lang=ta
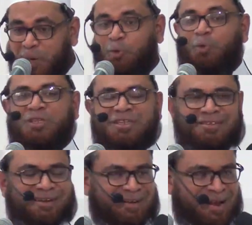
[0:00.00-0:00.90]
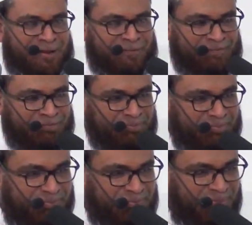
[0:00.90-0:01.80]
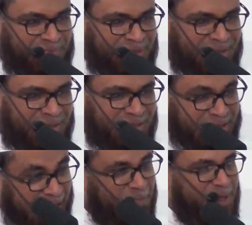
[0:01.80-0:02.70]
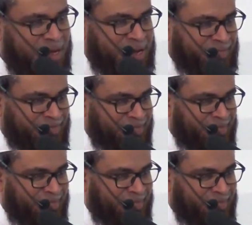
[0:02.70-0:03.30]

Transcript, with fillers: பக்குவத்தை தருகிறான் தர்பியா